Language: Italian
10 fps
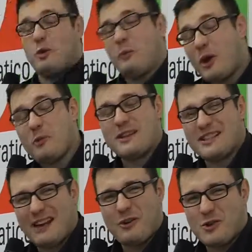Non me lo
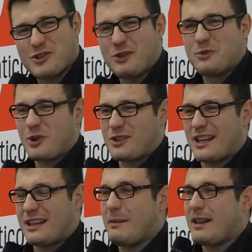immaginavo così duro,
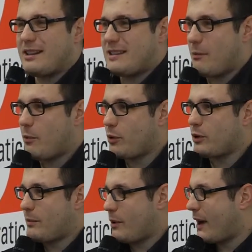certamente siamo pronti
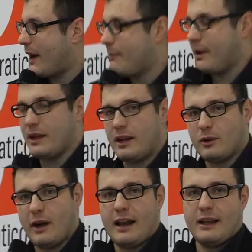per una campagna
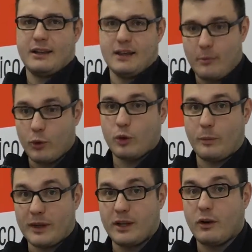elettorale che è molto
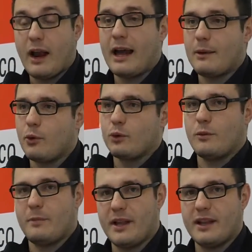particolare, molto
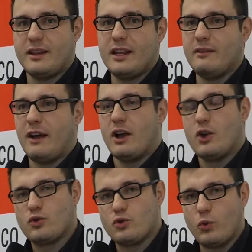impegnativa,
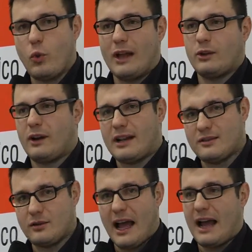su un quadro
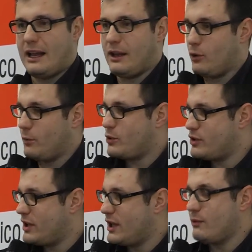nazionale non
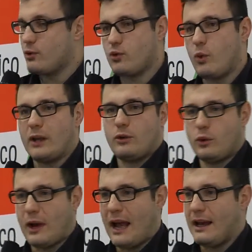positivo, su un quadro
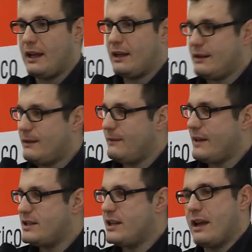locale
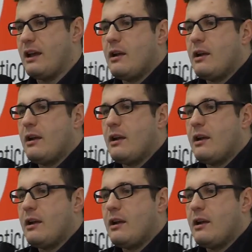difficile,